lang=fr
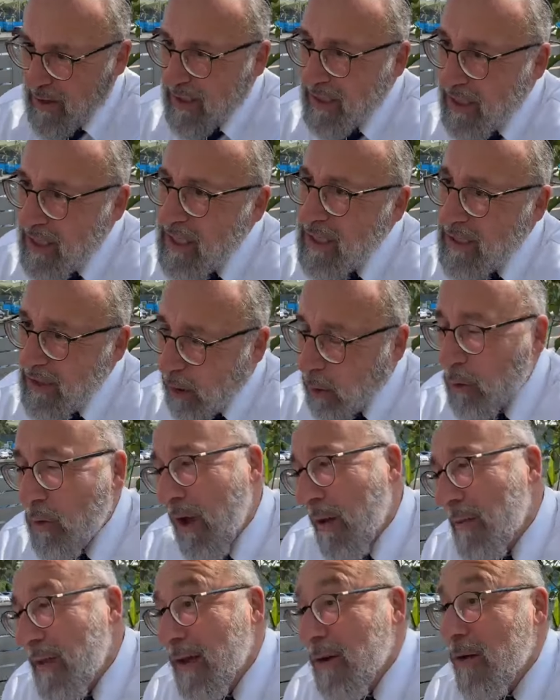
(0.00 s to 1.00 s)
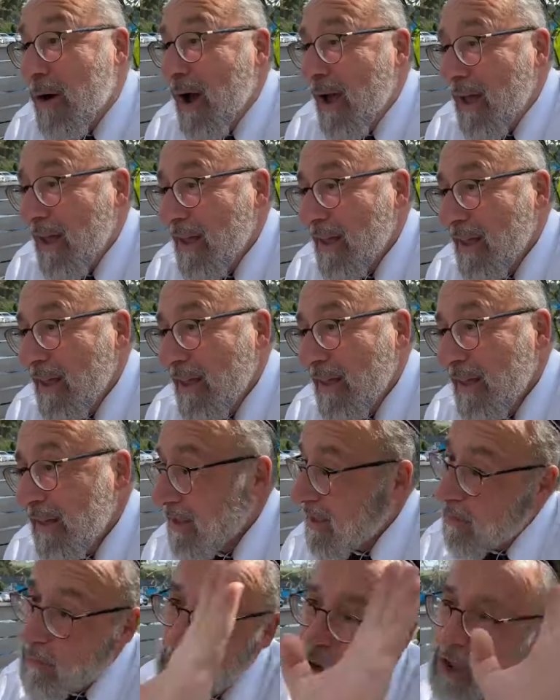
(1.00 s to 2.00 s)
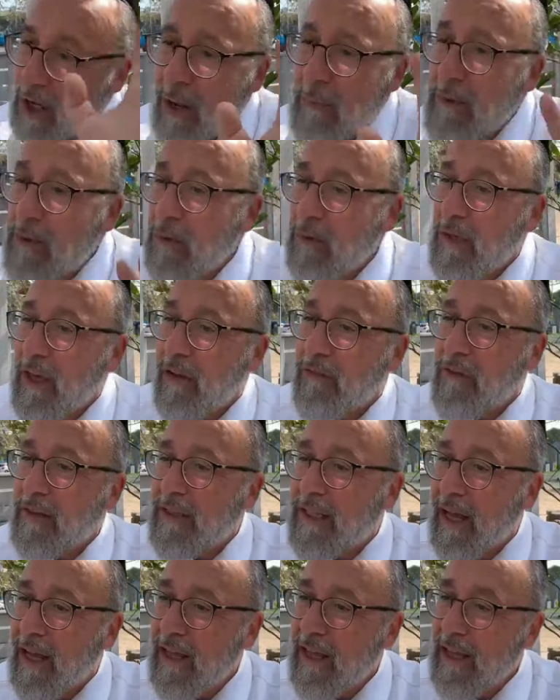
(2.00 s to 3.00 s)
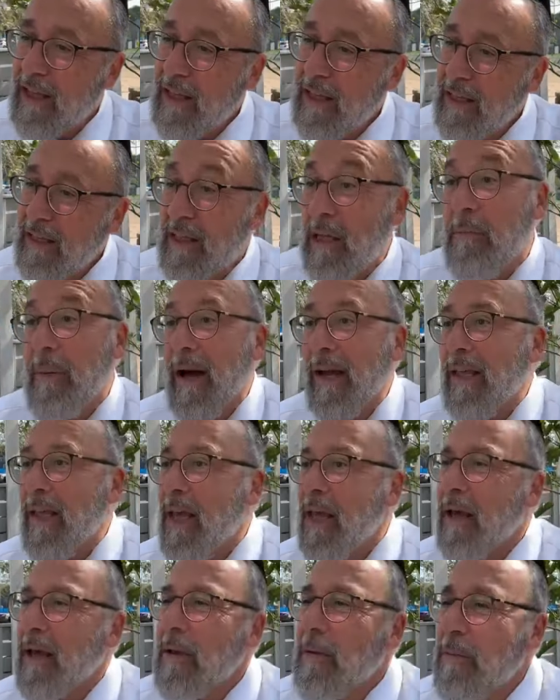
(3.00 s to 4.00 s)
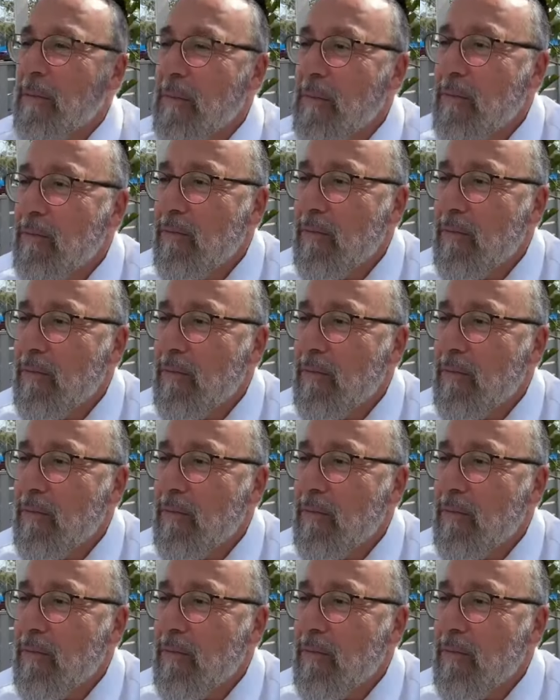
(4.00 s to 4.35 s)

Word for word: pas de bêtises, on lui a mis quoi C'est mon cher Abedou qui a fait ça. Des barrières.